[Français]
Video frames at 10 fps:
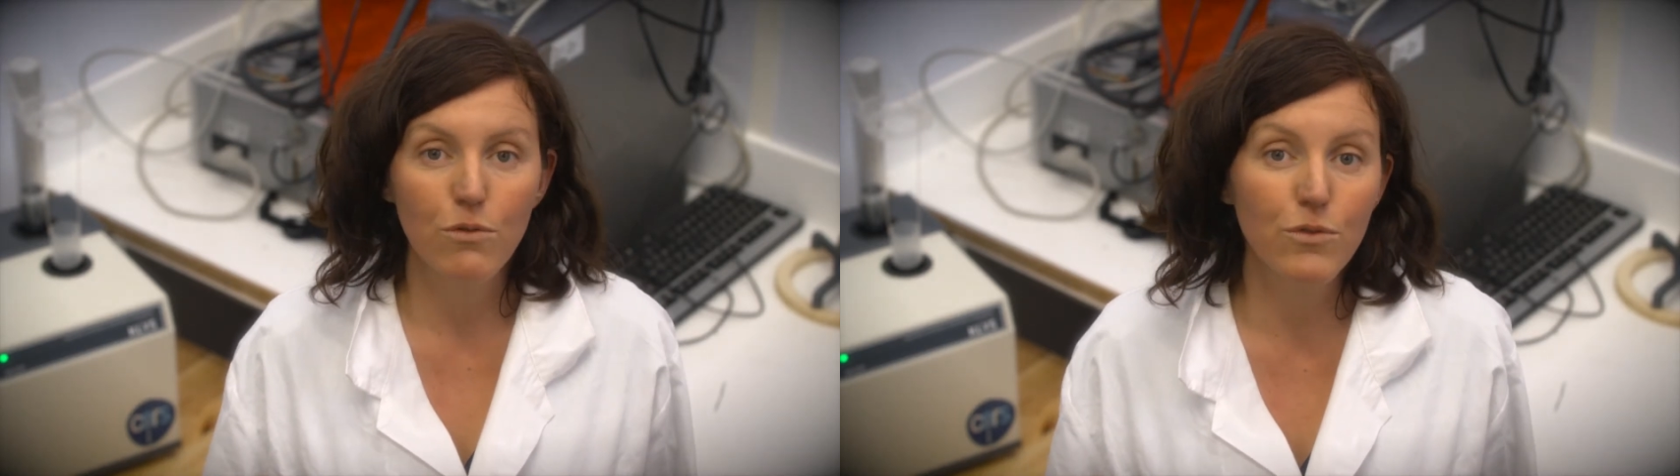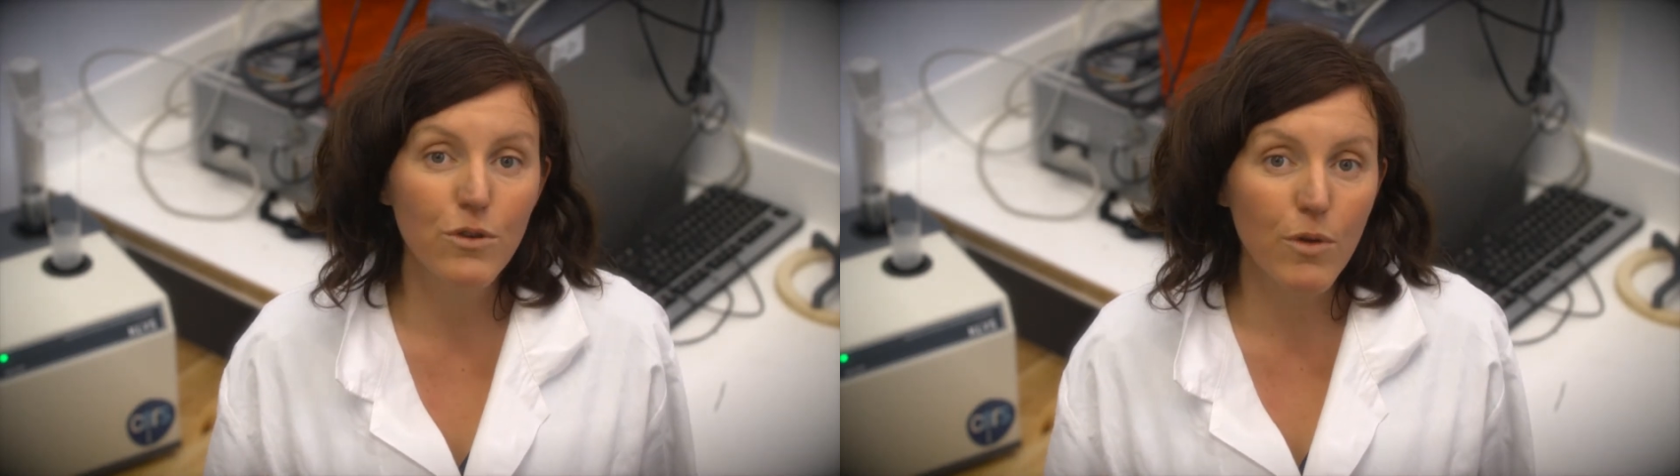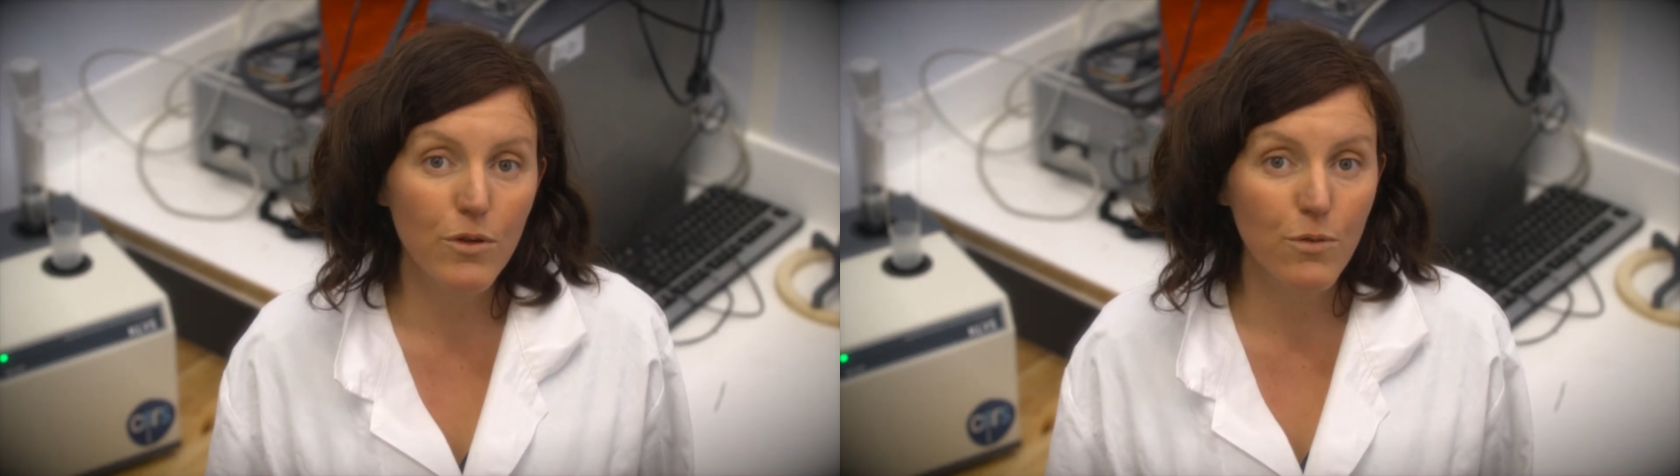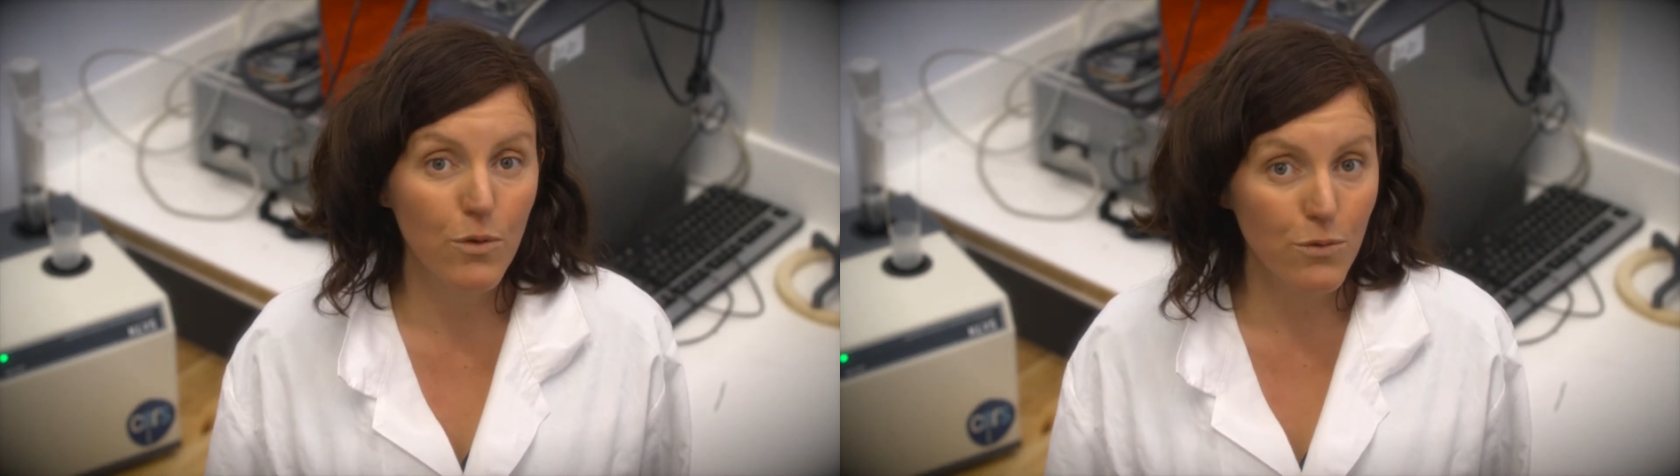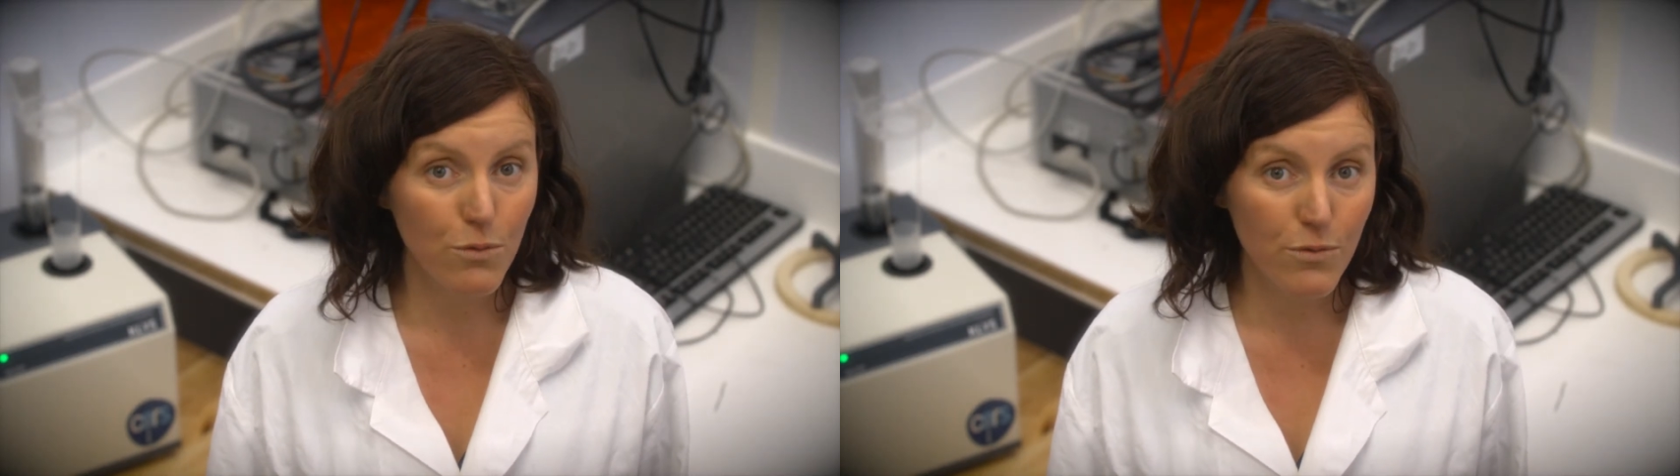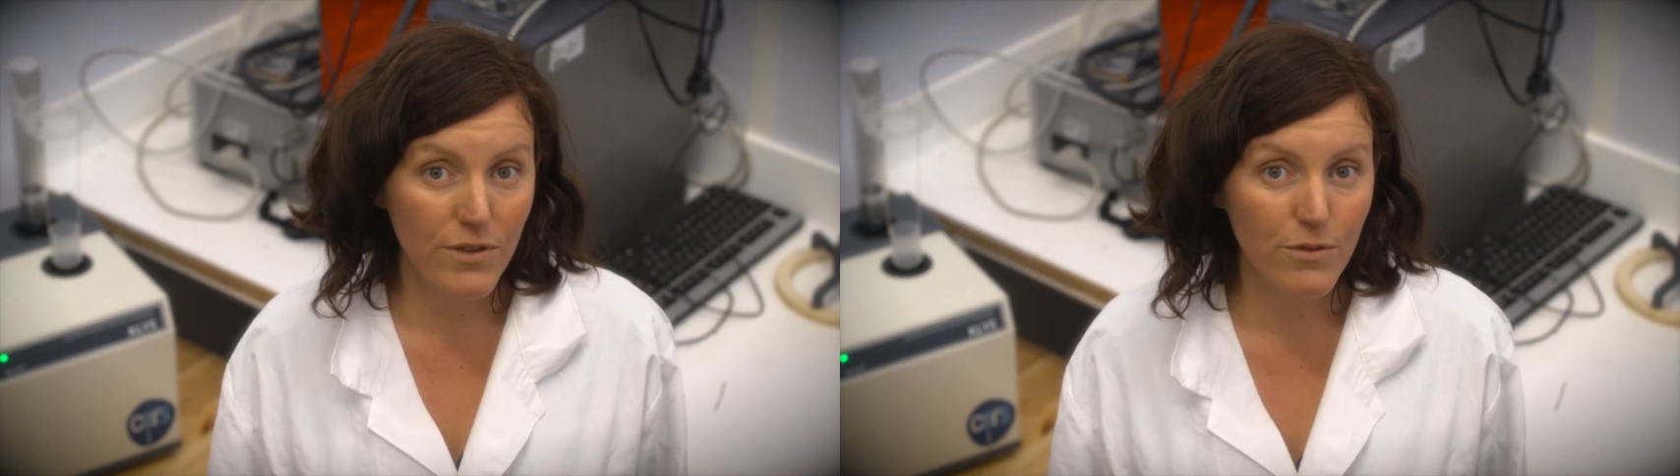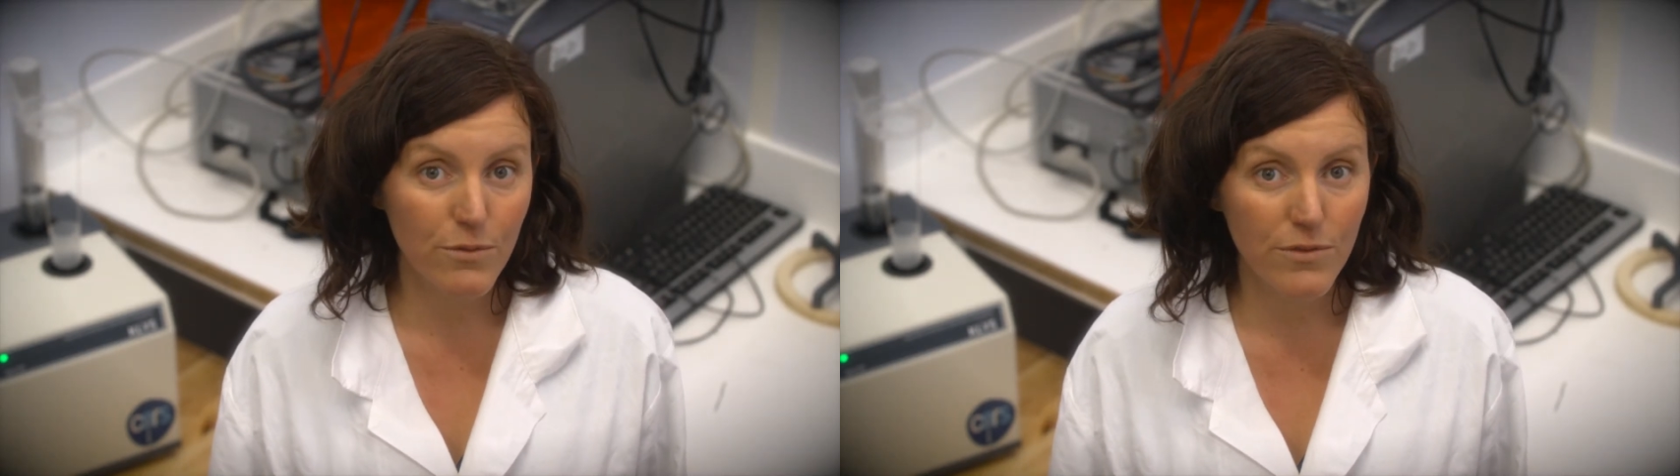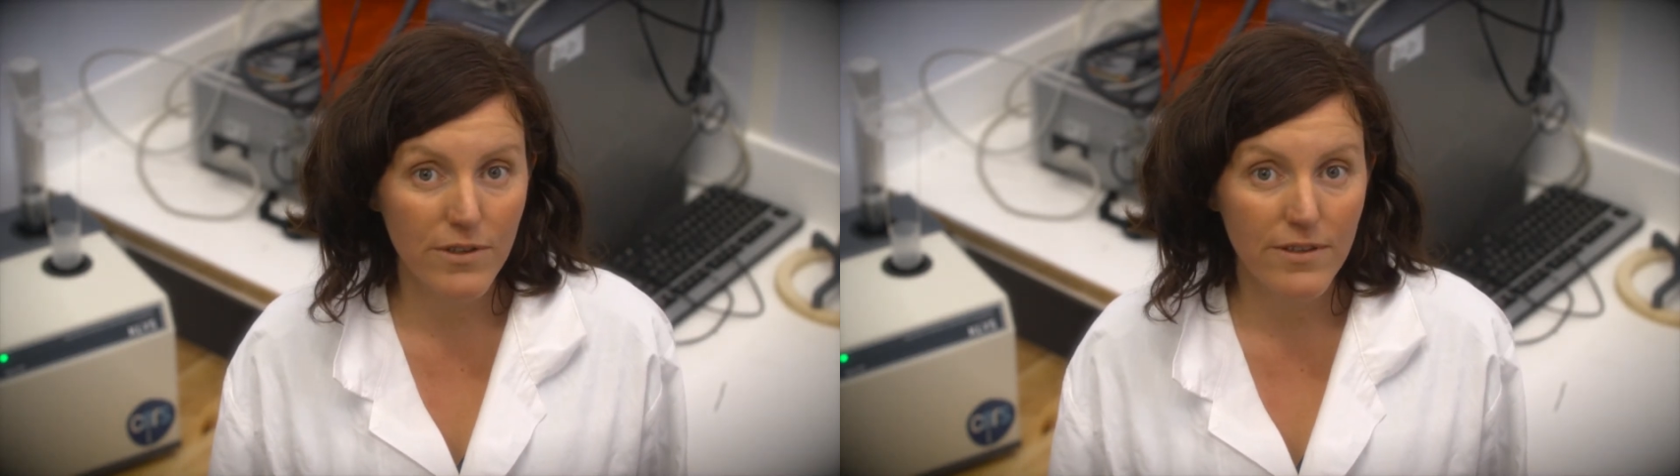Nous demandons aux Toulousains
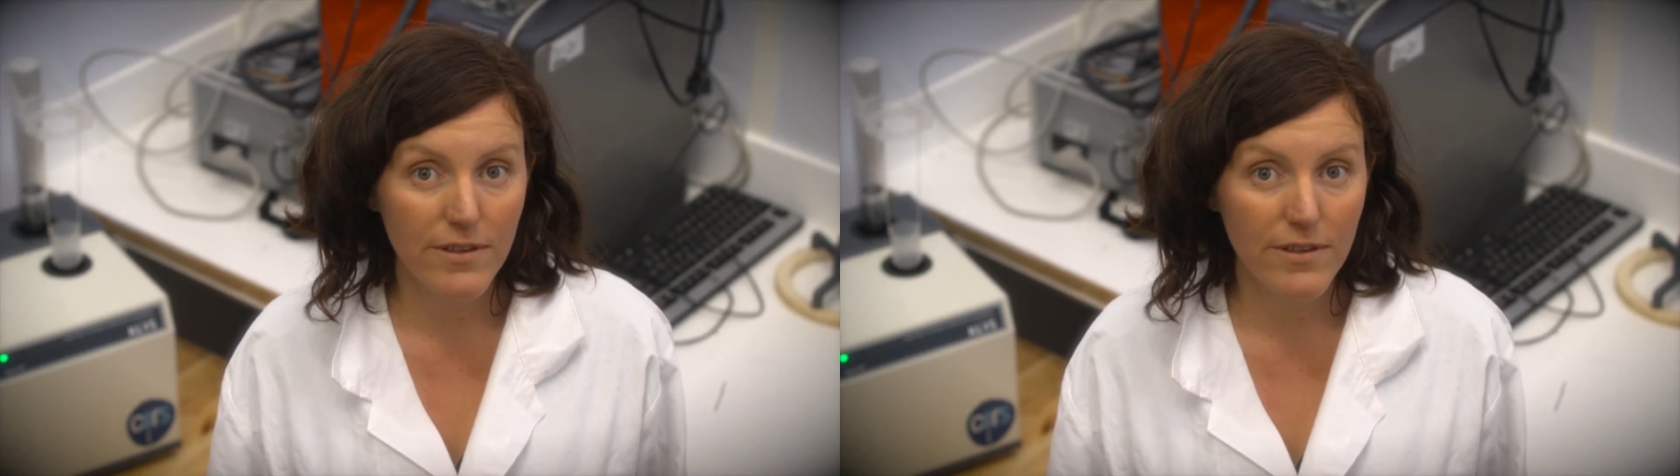de nous